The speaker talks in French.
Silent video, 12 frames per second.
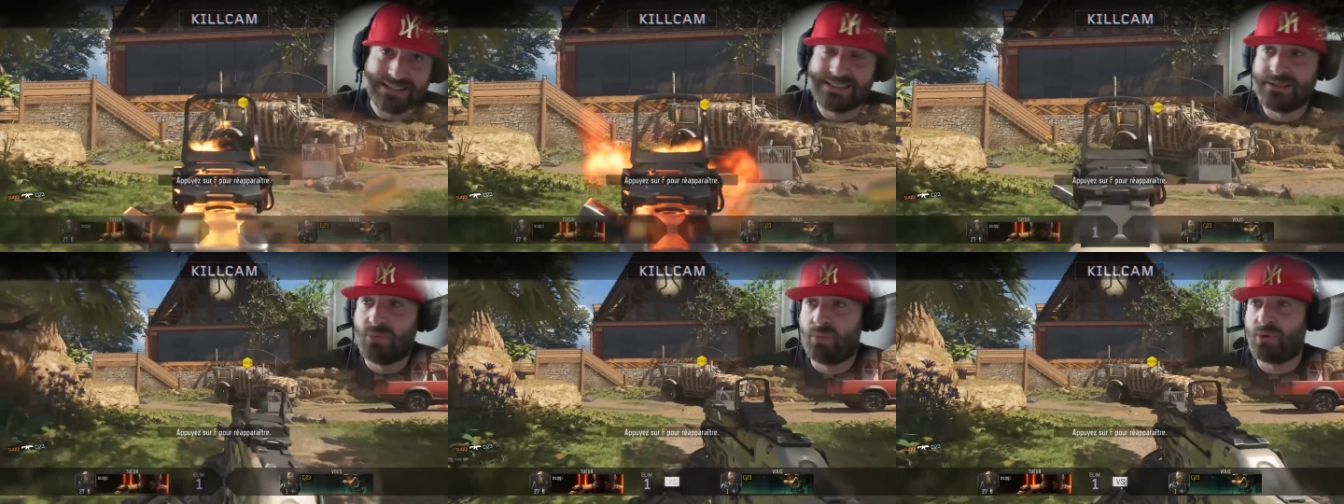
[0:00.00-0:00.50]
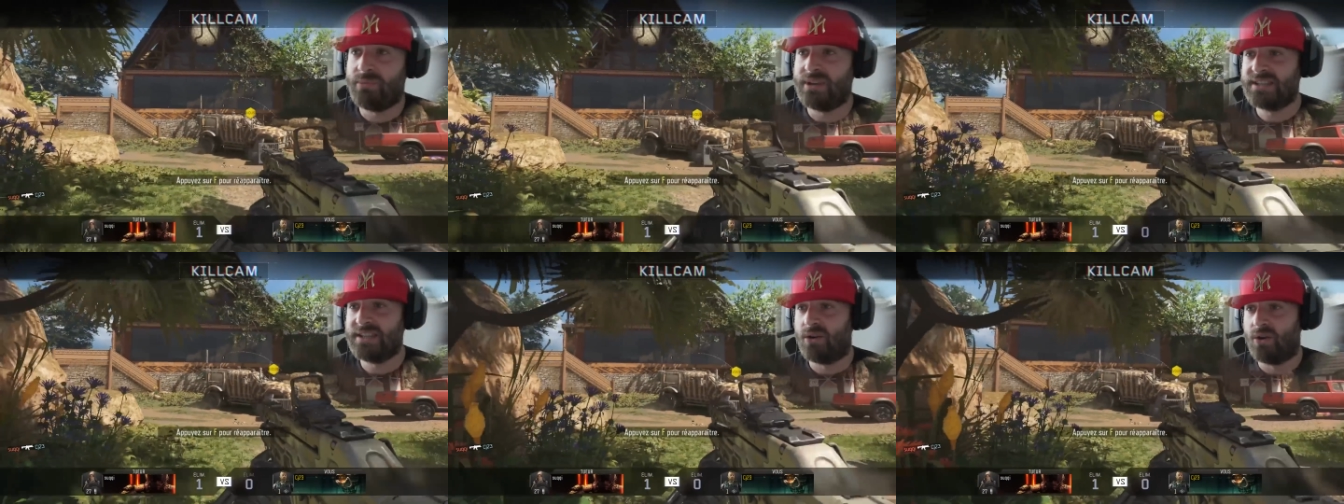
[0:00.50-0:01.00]
c'est mon premier
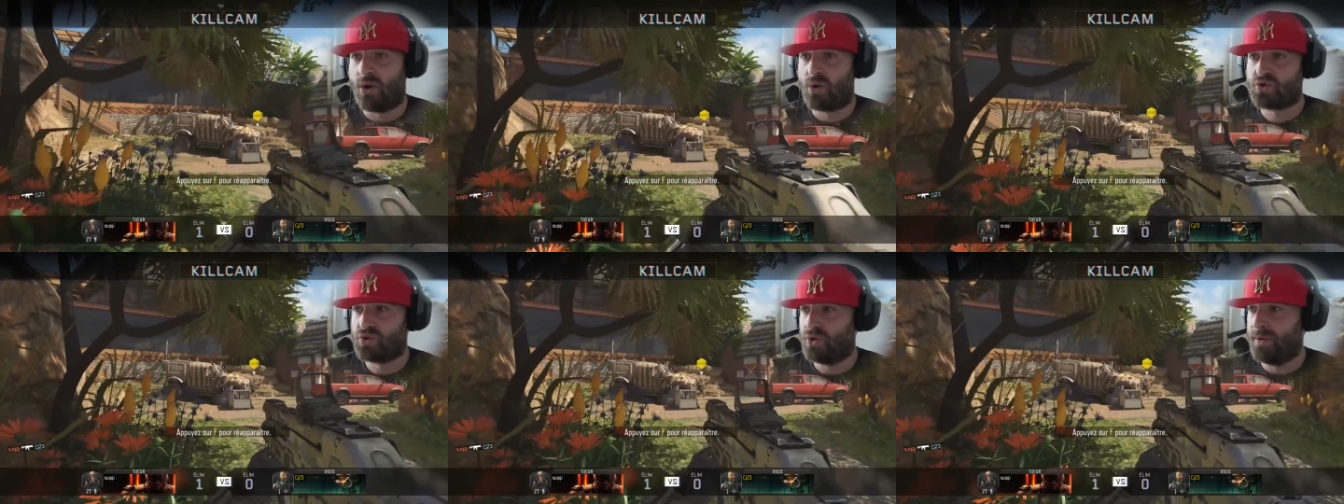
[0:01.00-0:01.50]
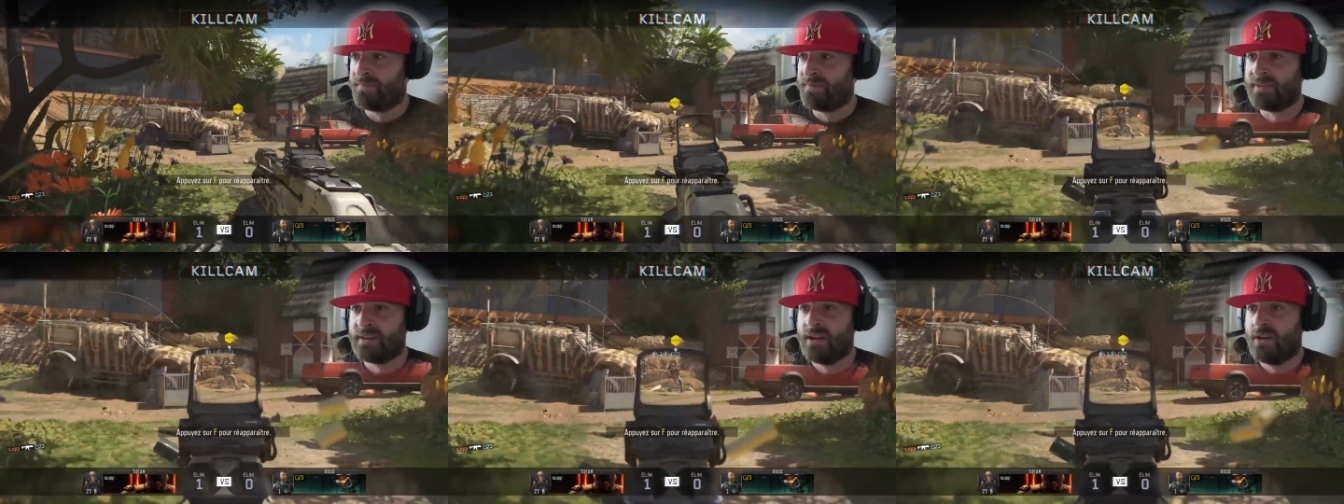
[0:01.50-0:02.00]
kill euh, en jeu.
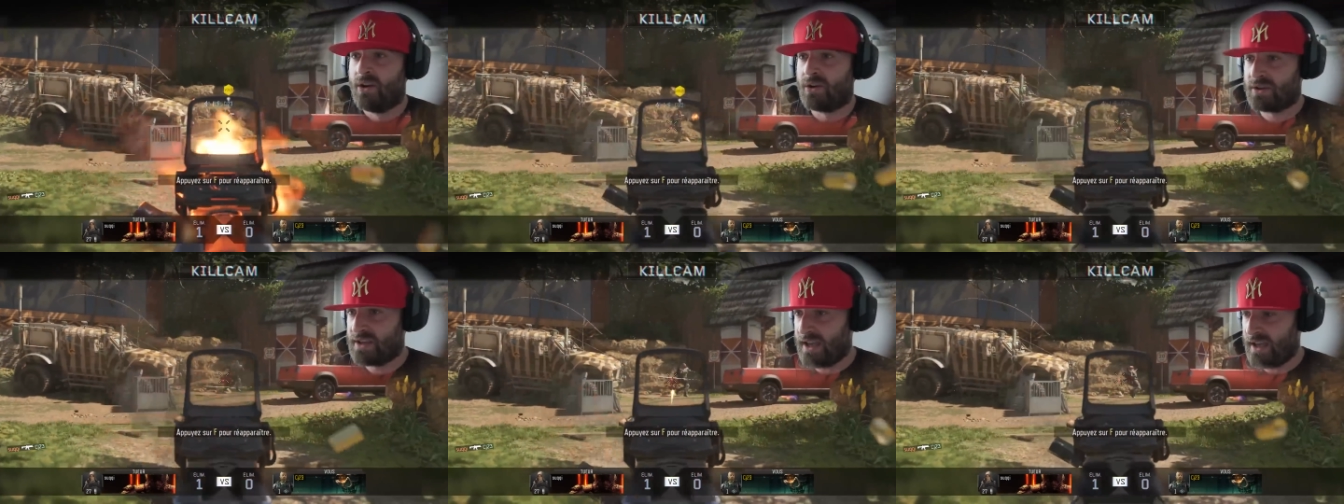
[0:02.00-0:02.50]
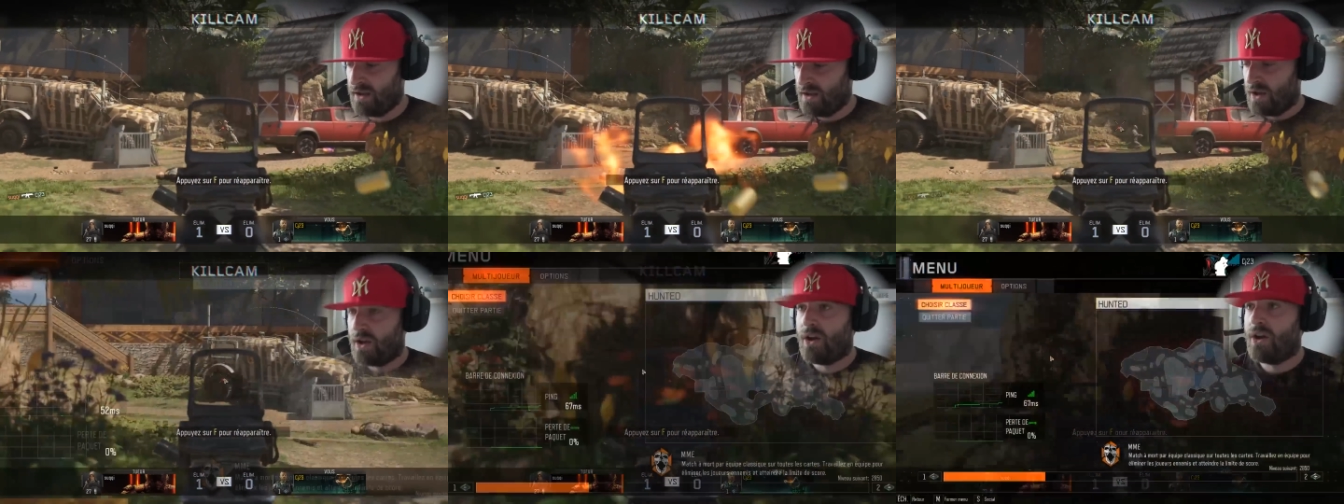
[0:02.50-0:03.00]
Ok.
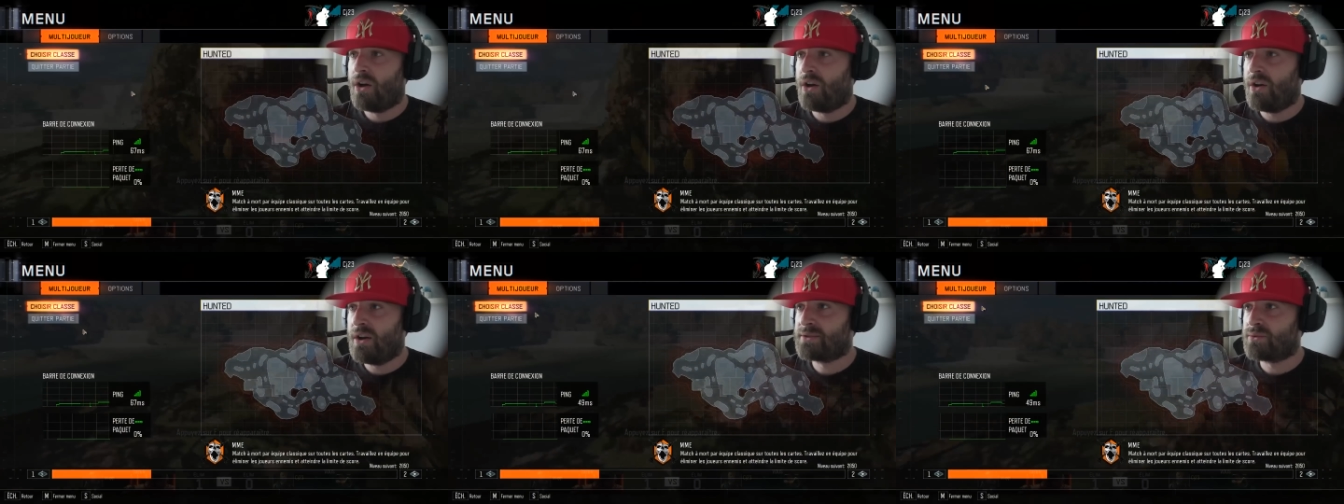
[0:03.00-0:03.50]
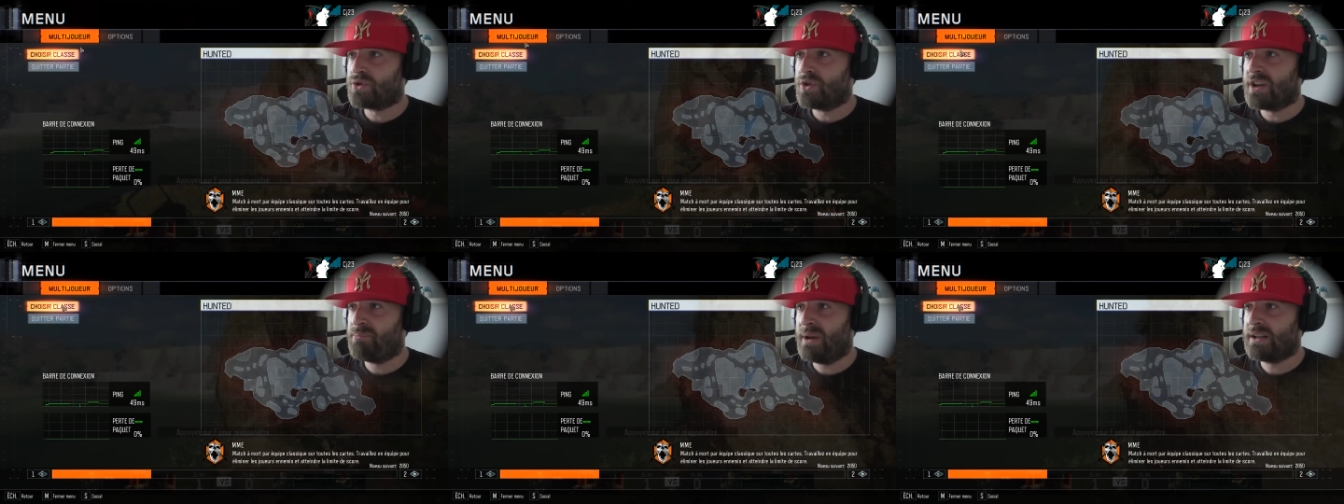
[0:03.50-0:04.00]
Euh, est-ce qu'on
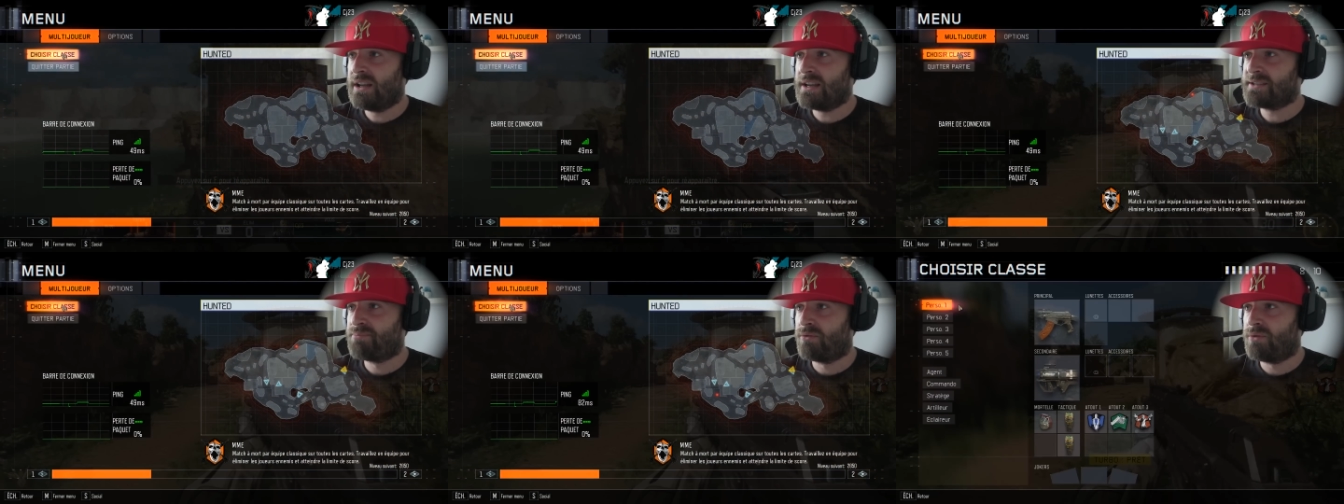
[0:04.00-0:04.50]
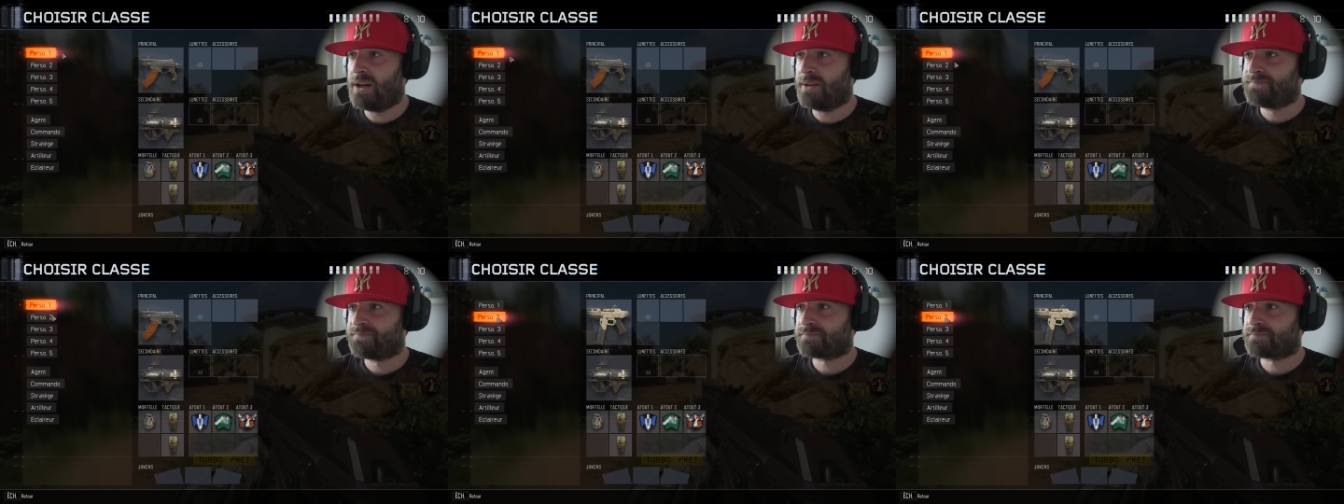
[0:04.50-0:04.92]
changerait pas de classe pour voir